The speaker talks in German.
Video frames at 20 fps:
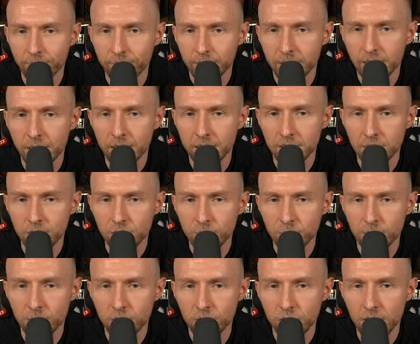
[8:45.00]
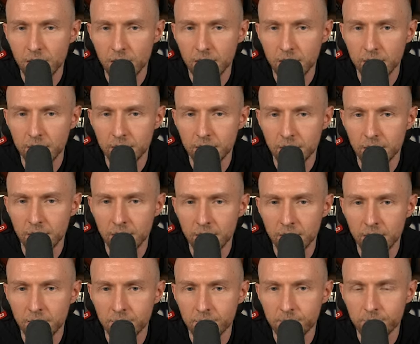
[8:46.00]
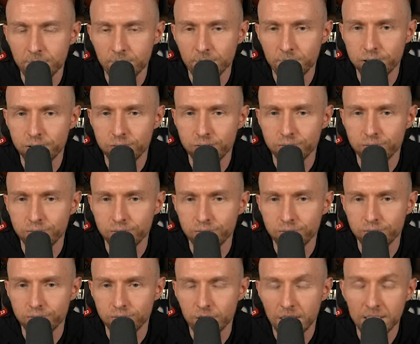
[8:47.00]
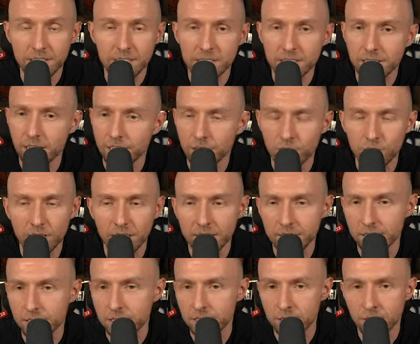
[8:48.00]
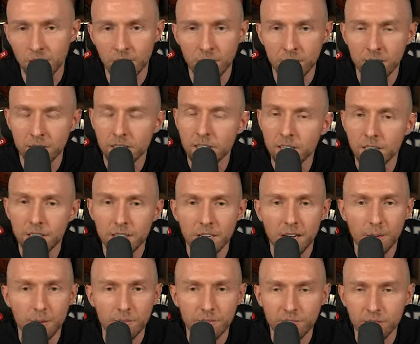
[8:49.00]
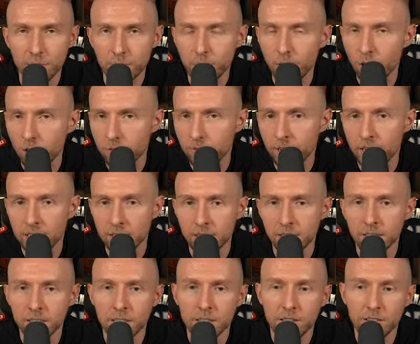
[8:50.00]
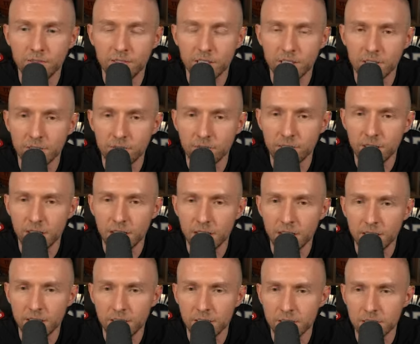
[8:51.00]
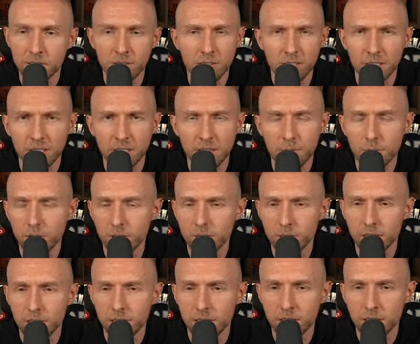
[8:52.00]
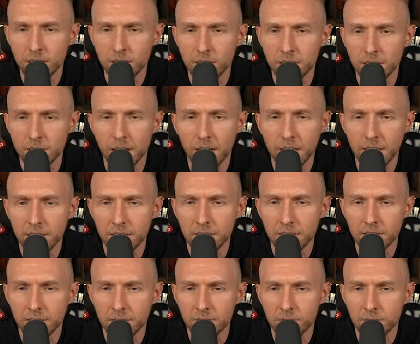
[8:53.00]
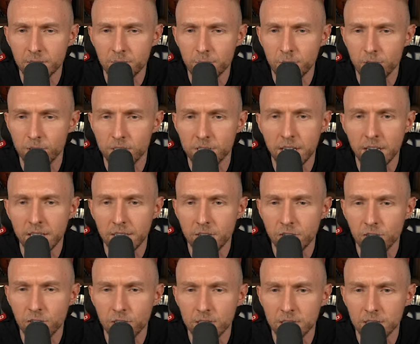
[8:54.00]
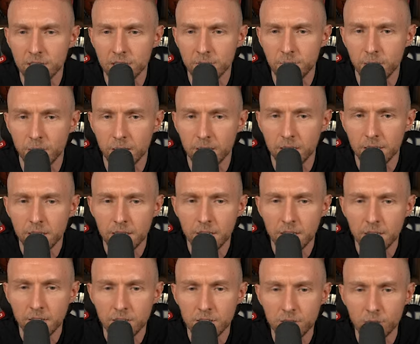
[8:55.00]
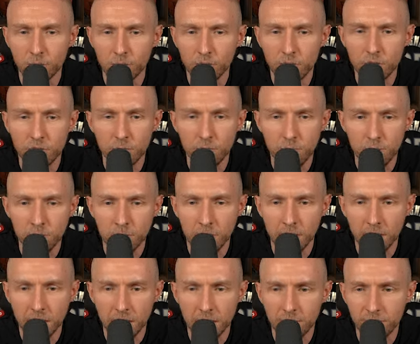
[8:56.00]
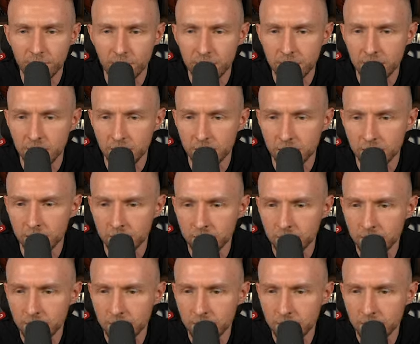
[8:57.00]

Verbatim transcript: der hatte schon mal stärkere Jahre. Es ist keine schlechte Saison, aber von den Blockwerten äh, auf jeden Fall gesunken. Ich glaube auch die, die Dreier-Percentage ist nicht mehr. So, hoch. ich schiebe ihn mal einfach hier